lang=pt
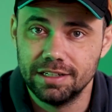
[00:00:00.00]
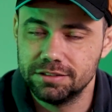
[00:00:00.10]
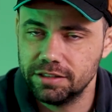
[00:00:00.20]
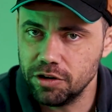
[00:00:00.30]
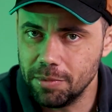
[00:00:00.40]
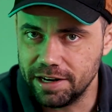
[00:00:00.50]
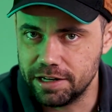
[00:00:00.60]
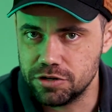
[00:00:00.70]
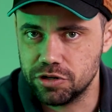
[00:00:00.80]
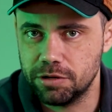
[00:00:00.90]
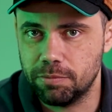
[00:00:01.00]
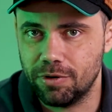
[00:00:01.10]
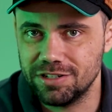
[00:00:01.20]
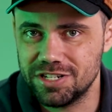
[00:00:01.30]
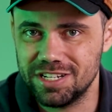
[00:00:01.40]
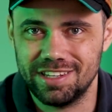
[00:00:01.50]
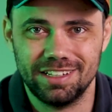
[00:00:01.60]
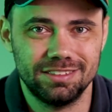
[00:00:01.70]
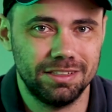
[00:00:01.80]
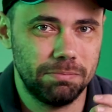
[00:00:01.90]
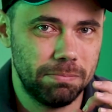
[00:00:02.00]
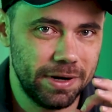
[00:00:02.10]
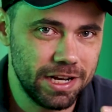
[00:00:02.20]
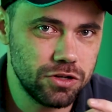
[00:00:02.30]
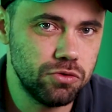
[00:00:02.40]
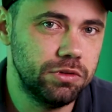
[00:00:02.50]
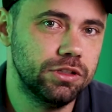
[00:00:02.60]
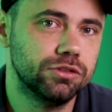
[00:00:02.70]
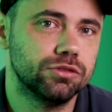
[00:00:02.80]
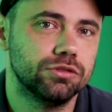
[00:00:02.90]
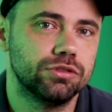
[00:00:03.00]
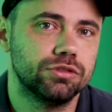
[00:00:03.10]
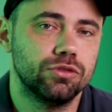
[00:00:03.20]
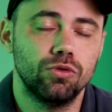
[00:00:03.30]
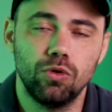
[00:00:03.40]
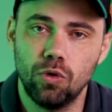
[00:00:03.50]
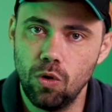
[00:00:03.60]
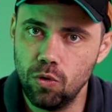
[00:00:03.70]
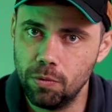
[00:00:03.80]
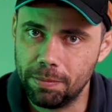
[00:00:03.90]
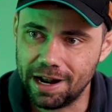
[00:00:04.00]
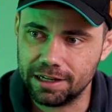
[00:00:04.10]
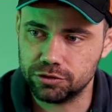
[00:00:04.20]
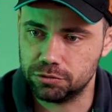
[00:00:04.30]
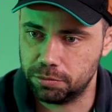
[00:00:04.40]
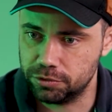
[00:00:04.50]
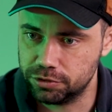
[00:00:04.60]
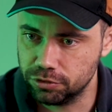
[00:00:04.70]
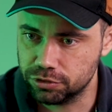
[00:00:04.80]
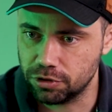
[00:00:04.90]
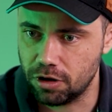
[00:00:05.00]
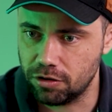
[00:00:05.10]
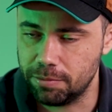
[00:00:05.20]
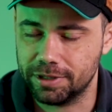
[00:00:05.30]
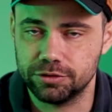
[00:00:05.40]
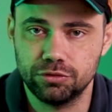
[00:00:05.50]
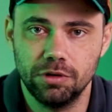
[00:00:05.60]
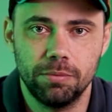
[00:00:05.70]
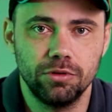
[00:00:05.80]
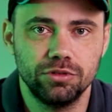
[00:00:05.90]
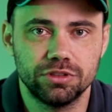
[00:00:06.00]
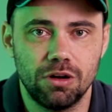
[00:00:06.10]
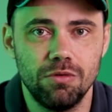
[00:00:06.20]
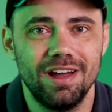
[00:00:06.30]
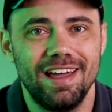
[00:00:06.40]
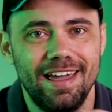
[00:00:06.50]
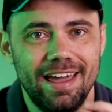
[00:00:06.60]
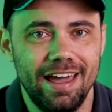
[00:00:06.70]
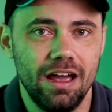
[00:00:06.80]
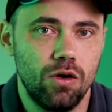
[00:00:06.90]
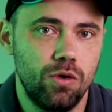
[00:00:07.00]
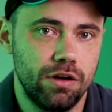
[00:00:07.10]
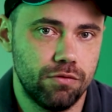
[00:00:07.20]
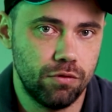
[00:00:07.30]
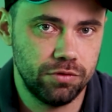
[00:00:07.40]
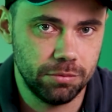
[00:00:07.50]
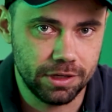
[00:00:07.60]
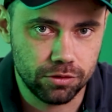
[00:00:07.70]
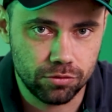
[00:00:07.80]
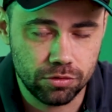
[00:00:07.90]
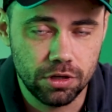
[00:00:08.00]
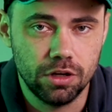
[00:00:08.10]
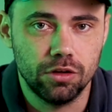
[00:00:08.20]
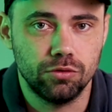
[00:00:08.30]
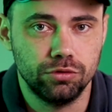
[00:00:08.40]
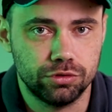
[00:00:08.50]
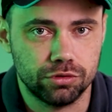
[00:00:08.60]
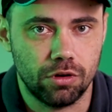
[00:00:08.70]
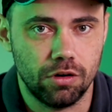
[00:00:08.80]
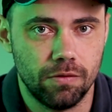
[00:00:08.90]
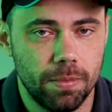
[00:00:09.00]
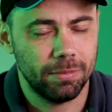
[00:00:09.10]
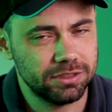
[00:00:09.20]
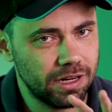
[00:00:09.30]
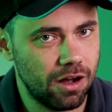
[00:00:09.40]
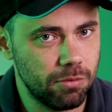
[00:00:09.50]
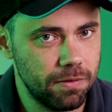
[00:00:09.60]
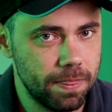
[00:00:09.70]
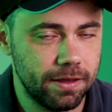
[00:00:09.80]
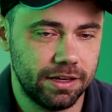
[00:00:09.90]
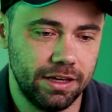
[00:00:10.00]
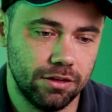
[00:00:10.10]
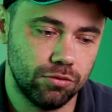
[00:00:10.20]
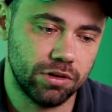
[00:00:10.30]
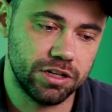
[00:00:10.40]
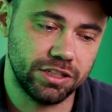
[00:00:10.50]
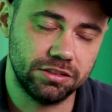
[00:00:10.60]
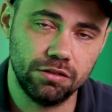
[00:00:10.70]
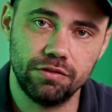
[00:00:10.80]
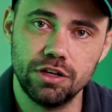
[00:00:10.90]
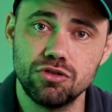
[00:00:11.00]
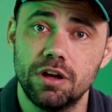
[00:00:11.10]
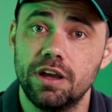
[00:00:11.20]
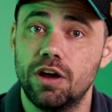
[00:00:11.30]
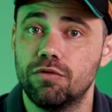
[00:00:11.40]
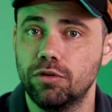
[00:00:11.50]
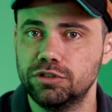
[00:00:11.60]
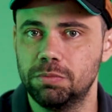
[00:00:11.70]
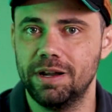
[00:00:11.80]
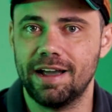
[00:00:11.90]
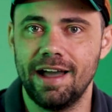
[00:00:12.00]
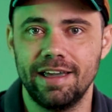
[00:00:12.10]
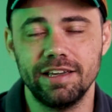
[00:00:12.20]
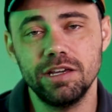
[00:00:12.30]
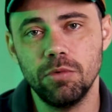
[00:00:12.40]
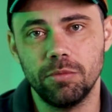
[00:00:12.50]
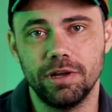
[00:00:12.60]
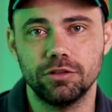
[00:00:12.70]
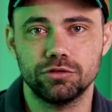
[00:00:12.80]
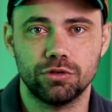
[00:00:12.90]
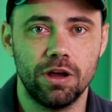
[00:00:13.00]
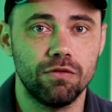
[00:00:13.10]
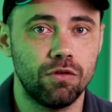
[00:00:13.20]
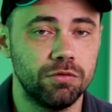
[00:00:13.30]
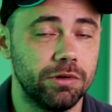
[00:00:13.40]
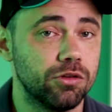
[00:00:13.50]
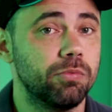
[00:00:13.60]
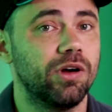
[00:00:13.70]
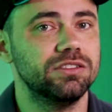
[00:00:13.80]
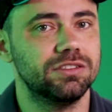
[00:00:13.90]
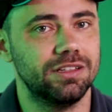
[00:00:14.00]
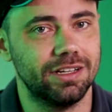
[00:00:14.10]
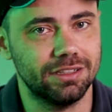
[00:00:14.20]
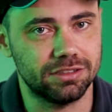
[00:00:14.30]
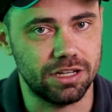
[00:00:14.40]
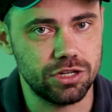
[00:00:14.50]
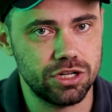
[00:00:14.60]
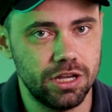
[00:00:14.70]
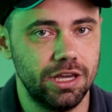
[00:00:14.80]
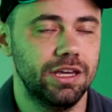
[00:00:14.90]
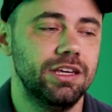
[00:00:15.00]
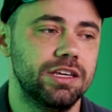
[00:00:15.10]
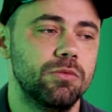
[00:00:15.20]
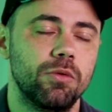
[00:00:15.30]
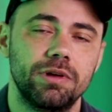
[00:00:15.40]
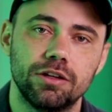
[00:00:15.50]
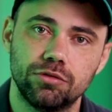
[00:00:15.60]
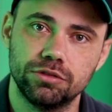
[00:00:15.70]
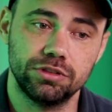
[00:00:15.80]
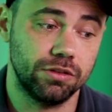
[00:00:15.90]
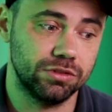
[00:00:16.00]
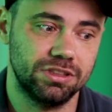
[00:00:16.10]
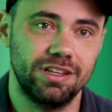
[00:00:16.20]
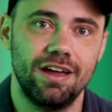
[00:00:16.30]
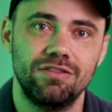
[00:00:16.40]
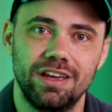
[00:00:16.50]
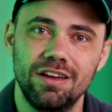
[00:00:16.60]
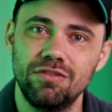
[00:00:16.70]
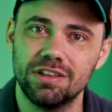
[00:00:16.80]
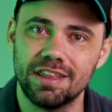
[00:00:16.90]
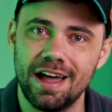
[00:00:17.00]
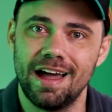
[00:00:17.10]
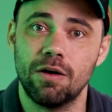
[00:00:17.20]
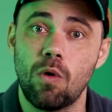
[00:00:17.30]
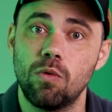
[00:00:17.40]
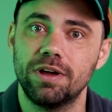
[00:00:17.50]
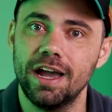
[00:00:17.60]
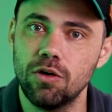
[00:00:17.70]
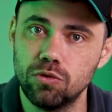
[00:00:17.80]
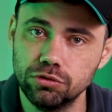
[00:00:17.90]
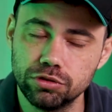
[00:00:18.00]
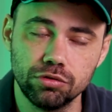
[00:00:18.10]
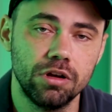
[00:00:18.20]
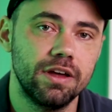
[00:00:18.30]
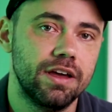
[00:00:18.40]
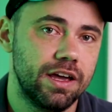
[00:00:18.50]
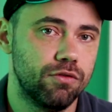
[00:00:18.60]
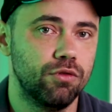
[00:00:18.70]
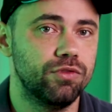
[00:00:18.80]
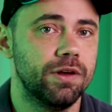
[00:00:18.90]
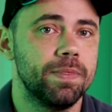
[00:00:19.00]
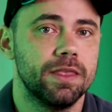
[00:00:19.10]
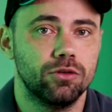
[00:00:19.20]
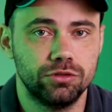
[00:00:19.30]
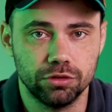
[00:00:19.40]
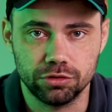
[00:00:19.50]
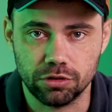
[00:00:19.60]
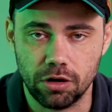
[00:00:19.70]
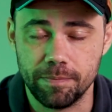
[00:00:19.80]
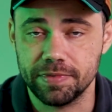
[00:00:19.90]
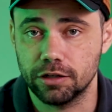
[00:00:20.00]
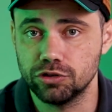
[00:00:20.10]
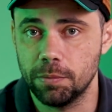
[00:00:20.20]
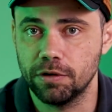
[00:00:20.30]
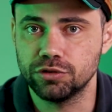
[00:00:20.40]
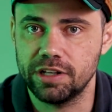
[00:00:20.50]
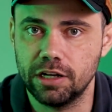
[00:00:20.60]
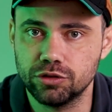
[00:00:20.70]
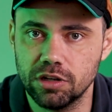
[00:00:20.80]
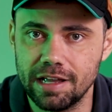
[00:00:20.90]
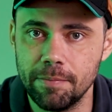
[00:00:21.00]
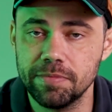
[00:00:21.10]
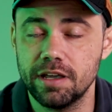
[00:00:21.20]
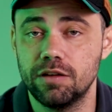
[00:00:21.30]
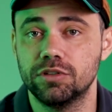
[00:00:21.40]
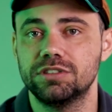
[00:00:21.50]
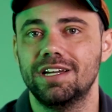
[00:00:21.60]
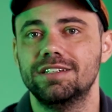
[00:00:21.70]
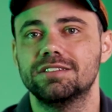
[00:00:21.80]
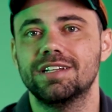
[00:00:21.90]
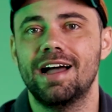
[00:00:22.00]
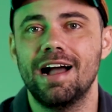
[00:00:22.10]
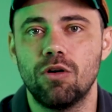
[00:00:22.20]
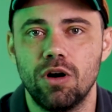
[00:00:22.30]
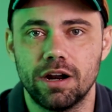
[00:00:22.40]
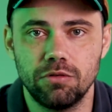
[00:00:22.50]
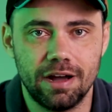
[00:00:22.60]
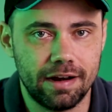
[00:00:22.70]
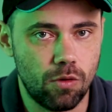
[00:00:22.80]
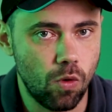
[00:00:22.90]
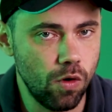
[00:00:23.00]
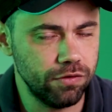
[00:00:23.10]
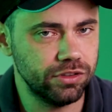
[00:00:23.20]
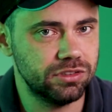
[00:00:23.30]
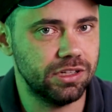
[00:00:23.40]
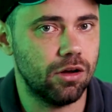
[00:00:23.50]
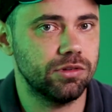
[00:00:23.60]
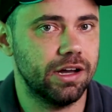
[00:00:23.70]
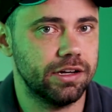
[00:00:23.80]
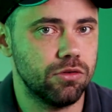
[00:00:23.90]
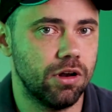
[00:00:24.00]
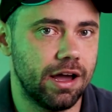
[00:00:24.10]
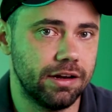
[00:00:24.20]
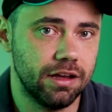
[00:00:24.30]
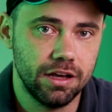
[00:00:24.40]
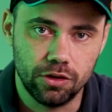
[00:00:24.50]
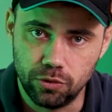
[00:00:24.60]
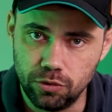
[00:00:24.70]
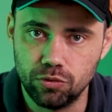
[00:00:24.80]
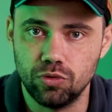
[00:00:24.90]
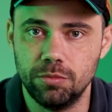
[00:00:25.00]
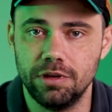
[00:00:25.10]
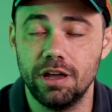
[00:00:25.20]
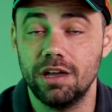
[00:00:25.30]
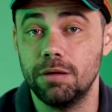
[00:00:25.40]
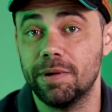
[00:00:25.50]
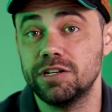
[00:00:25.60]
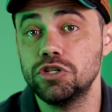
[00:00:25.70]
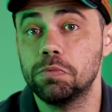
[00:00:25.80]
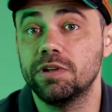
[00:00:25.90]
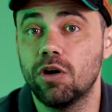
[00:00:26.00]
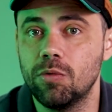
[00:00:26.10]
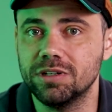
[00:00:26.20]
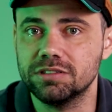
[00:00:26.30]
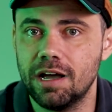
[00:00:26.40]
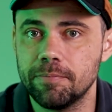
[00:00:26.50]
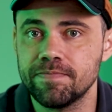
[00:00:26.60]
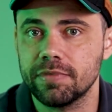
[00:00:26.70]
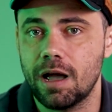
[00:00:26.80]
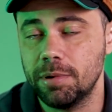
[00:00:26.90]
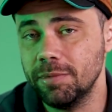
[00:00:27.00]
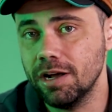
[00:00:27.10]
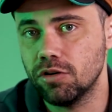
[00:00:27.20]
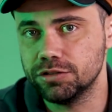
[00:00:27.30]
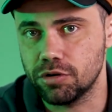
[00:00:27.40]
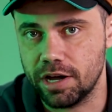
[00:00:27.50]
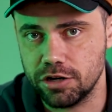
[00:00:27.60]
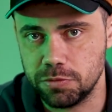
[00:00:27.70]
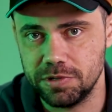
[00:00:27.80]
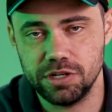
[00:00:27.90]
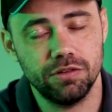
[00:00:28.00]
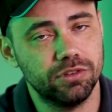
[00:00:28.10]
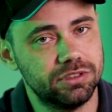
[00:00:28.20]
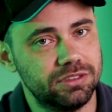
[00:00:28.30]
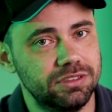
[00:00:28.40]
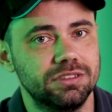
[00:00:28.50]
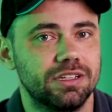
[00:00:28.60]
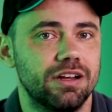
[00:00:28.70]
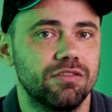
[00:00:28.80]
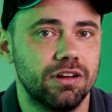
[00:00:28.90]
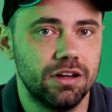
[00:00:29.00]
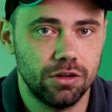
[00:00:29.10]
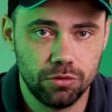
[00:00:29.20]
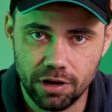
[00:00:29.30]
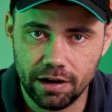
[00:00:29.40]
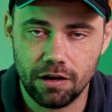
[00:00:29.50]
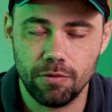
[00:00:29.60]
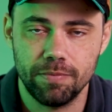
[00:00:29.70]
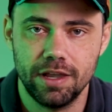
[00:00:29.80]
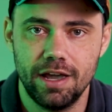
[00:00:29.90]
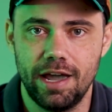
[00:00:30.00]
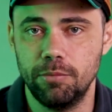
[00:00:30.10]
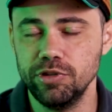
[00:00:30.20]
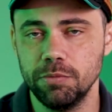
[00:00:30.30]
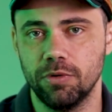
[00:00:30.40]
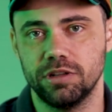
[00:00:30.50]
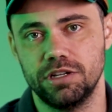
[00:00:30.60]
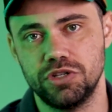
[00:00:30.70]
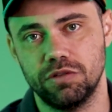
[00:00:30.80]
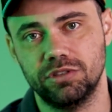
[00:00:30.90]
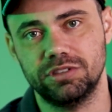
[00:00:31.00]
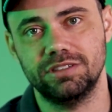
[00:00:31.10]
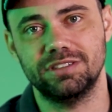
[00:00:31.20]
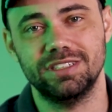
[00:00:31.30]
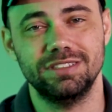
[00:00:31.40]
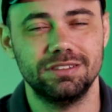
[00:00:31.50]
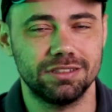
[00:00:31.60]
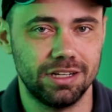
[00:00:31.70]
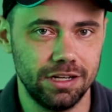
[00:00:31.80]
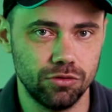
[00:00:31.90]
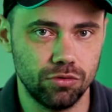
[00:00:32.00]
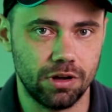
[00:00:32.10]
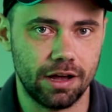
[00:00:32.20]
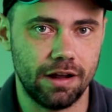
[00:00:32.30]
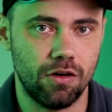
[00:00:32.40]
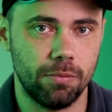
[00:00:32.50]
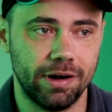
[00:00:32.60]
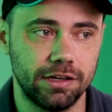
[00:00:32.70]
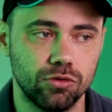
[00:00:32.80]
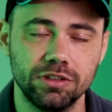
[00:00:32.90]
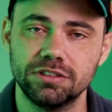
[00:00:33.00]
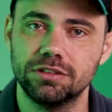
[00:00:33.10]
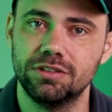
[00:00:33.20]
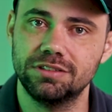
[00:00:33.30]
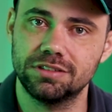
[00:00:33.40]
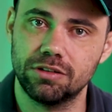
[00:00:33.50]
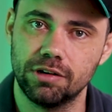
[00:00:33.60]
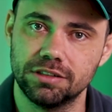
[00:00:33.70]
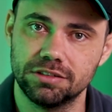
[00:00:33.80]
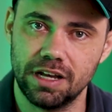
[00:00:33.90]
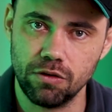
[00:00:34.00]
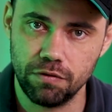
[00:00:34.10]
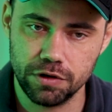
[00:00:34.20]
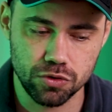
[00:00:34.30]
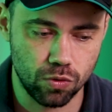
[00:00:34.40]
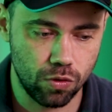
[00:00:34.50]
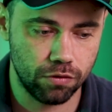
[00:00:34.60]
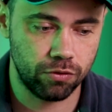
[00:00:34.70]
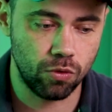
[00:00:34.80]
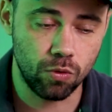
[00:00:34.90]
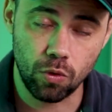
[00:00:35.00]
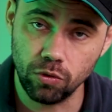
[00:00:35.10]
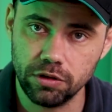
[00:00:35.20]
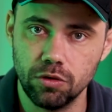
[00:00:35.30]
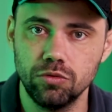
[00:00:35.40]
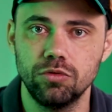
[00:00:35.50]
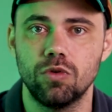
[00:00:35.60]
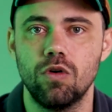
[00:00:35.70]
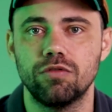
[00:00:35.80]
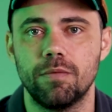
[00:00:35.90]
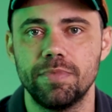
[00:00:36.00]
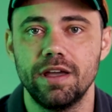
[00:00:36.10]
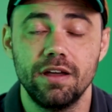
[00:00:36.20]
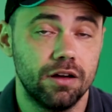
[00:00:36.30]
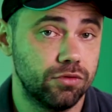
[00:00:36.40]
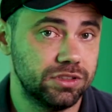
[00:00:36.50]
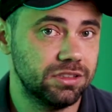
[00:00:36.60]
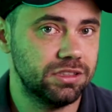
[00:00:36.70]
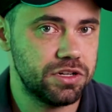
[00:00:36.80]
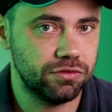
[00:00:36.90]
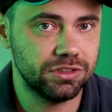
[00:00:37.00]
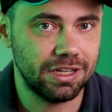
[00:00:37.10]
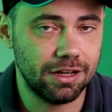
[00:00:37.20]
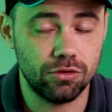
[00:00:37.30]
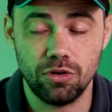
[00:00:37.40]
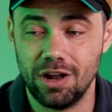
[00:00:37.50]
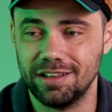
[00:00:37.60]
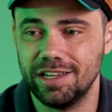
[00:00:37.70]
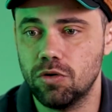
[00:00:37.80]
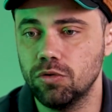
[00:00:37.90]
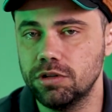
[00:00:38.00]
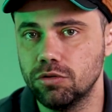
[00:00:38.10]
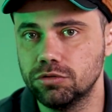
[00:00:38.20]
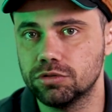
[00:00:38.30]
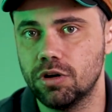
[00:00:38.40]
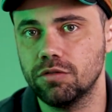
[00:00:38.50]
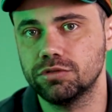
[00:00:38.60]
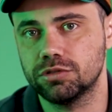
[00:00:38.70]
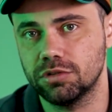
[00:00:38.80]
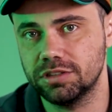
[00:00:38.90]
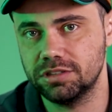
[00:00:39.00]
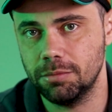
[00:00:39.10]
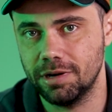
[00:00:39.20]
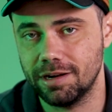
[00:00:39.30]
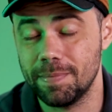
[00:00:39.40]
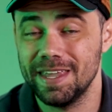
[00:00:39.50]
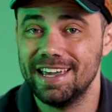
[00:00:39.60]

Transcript: Se tem um manejo que pode te trazer prejuízos no longo prazo para o seu solo e para a sua produção, é o revolvimento do solo. Mas calma que durante esse vídeo eu vou te explicar em que momentos que o revolvimento pode ser interessante e em que momentos que você deve evitar a qualquer custo revolver o seu solo. Eu sou o professor Daniel Escotar e você está agora no canal oficial da Agricoline no YouTube. E para a gente poder começar, a primeira coisa que eu quero te pedir é que você se inscreva no canal. É muito importante que você esteja inscrito no canal para que todas as vezes que eu lançar um vídeo novo, um conteúdo novo, você seja avisado. E olha, tem conteúdos novos toda semana,